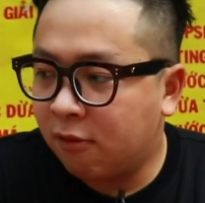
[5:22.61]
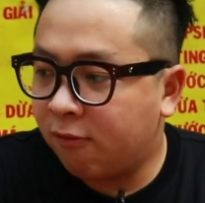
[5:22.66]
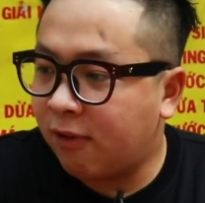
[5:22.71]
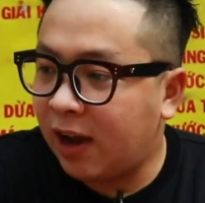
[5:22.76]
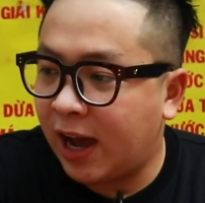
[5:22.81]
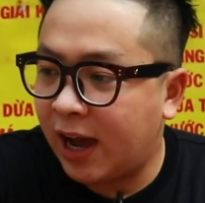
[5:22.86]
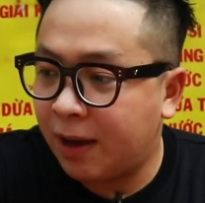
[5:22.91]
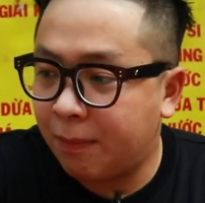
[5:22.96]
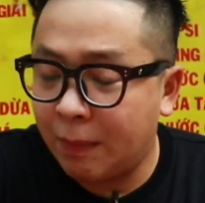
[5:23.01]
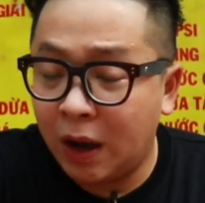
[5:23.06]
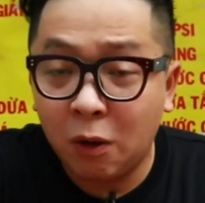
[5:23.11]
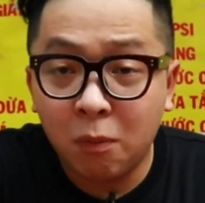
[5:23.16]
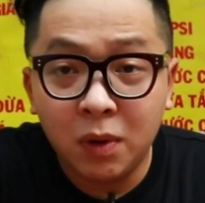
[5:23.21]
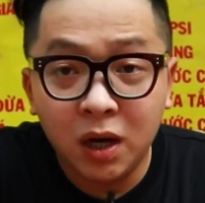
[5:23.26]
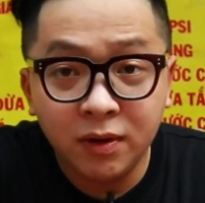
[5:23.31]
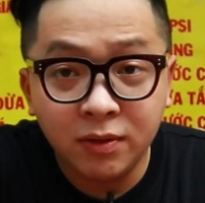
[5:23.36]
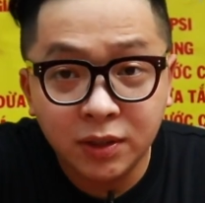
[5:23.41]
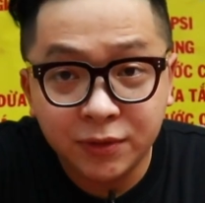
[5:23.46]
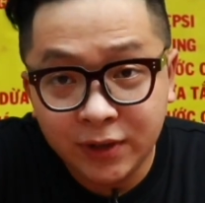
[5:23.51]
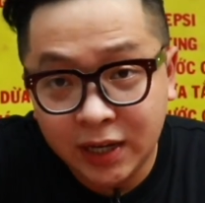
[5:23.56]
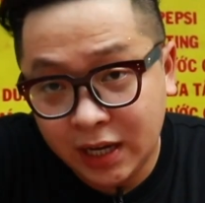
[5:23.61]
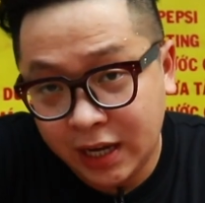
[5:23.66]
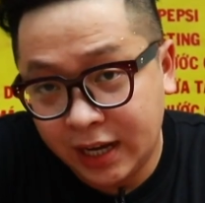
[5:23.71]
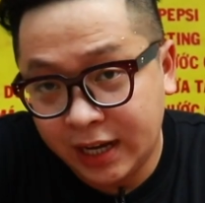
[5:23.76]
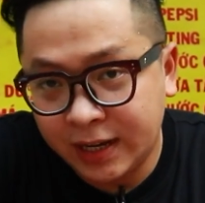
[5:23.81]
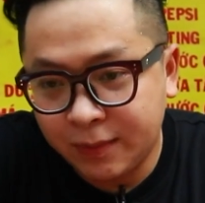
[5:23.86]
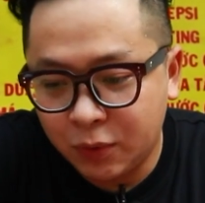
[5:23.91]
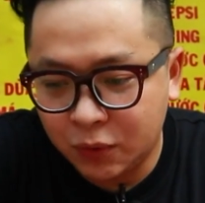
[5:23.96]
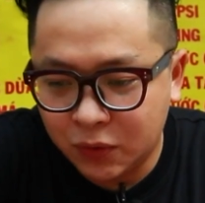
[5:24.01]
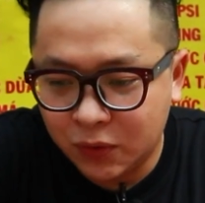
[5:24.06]
Và Bảo mới vừa phát
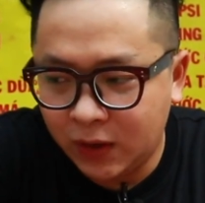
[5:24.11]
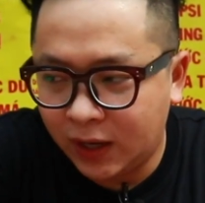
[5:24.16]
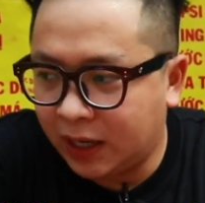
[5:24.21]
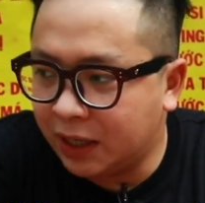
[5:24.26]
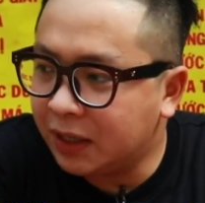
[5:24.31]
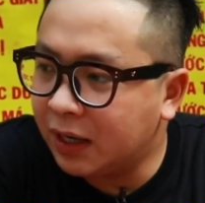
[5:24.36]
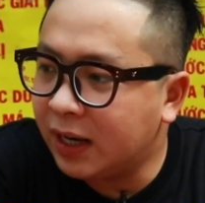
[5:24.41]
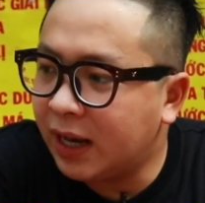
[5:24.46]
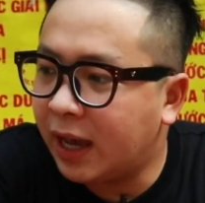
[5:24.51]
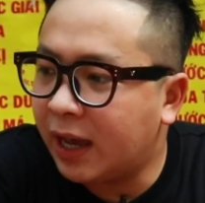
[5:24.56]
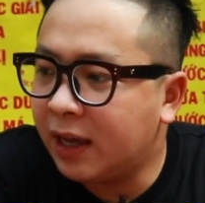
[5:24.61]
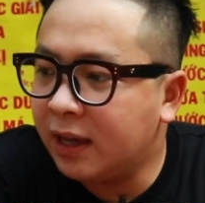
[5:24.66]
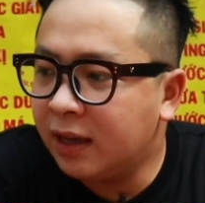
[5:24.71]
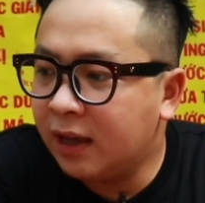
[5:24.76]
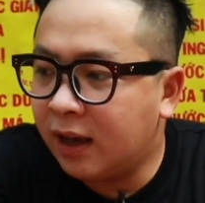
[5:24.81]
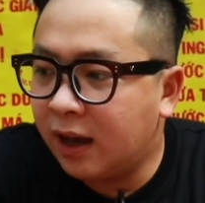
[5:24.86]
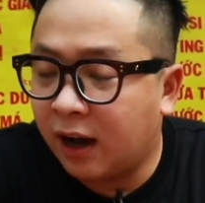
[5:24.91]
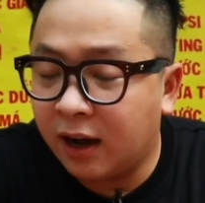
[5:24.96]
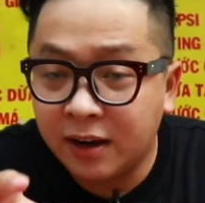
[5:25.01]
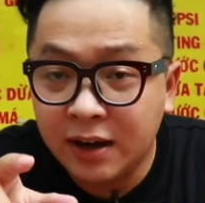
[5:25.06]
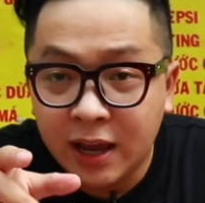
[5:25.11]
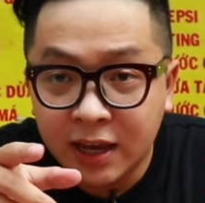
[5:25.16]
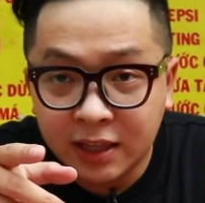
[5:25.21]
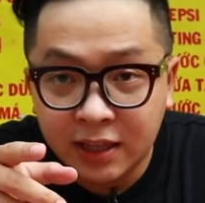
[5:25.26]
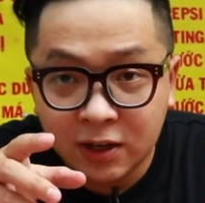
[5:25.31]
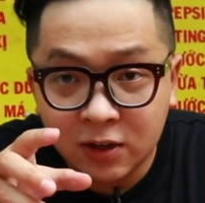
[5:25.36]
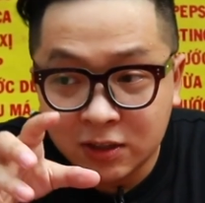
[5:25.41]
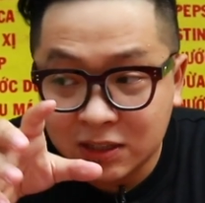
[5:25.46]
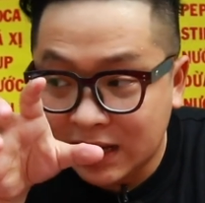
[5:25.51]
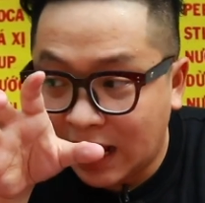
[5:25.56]
hiện ra một chuyện đó là ở đây
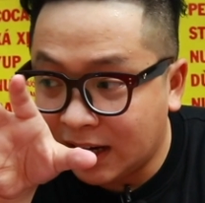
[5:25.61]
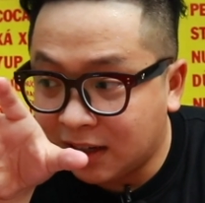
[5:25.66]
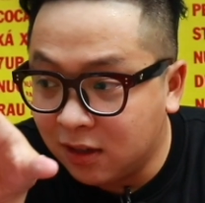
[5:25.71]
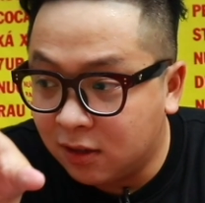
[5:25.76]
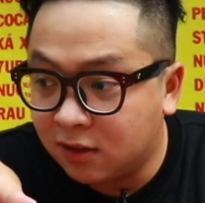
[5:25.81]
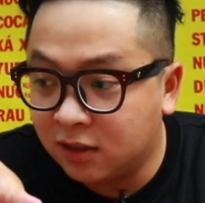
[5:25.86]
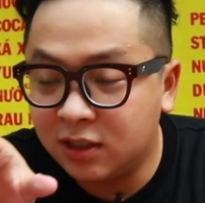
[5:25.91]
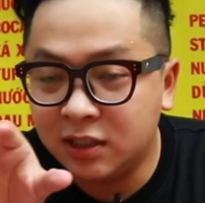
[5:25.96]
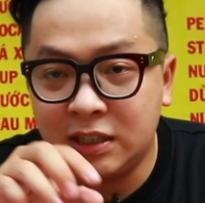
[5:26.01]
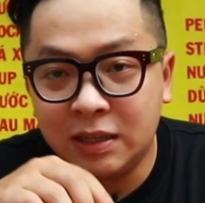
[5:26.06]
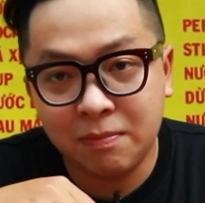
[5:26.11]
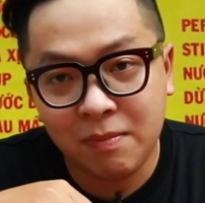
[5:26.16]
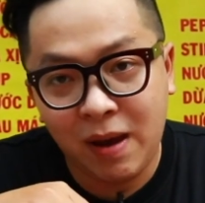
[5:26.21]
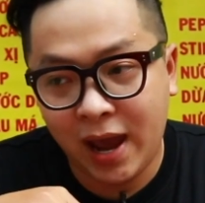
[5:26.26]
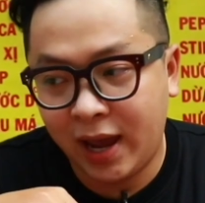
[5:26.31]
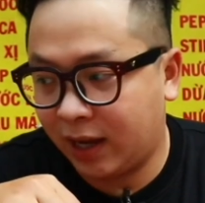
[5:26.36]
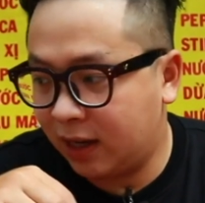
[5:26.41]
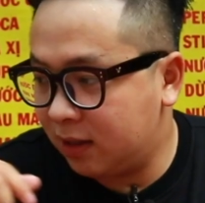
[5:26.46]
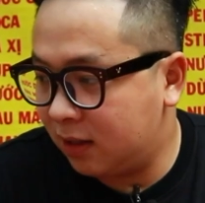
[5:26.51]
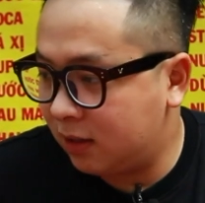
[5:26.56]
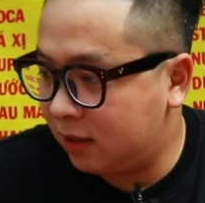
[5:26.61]
thì có sẵn đường ở trên bàn,